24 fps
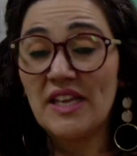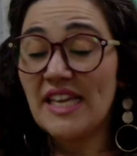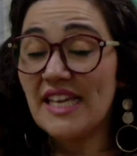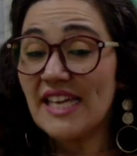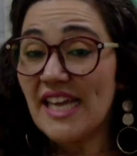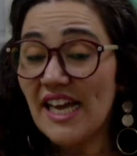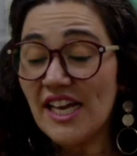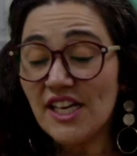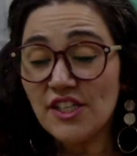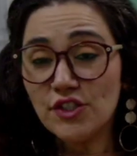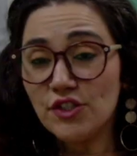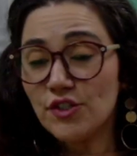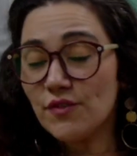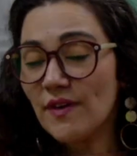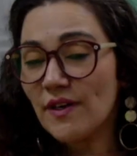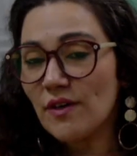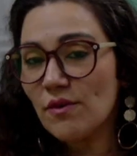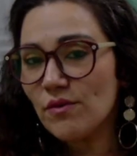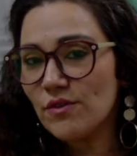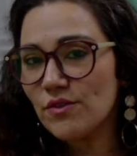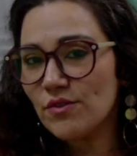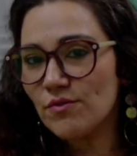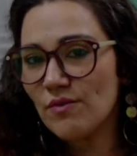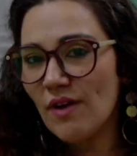E aí, a gente vai
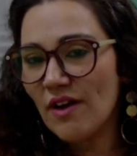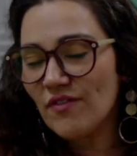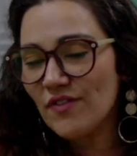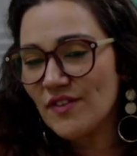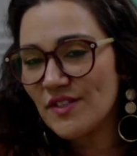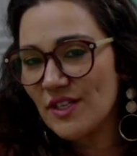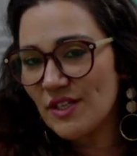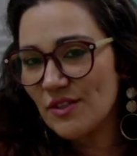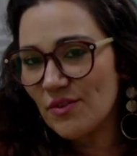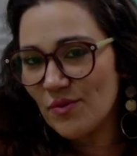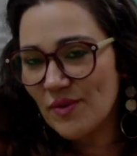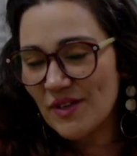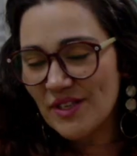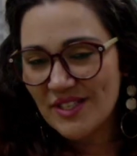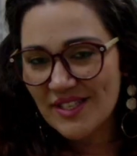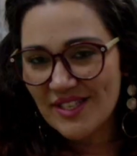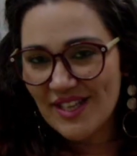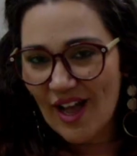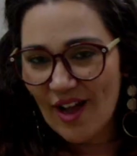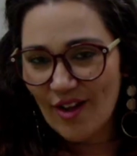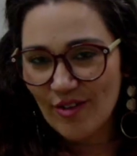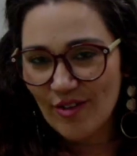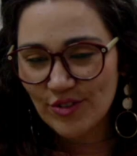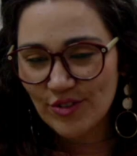continuar fazendo isso
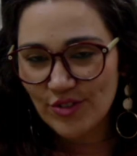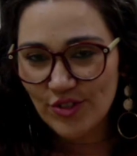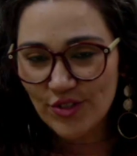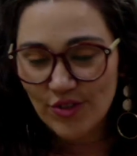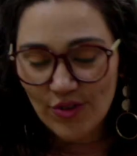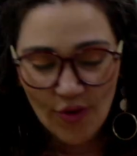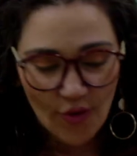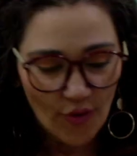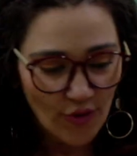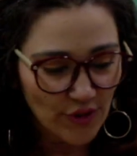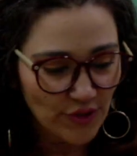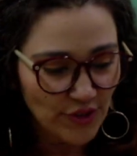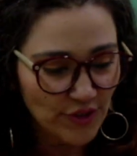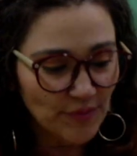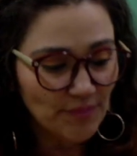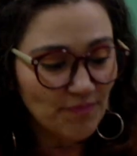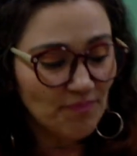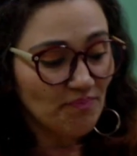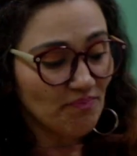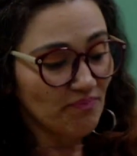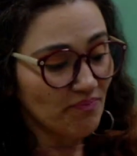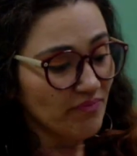na de hoje.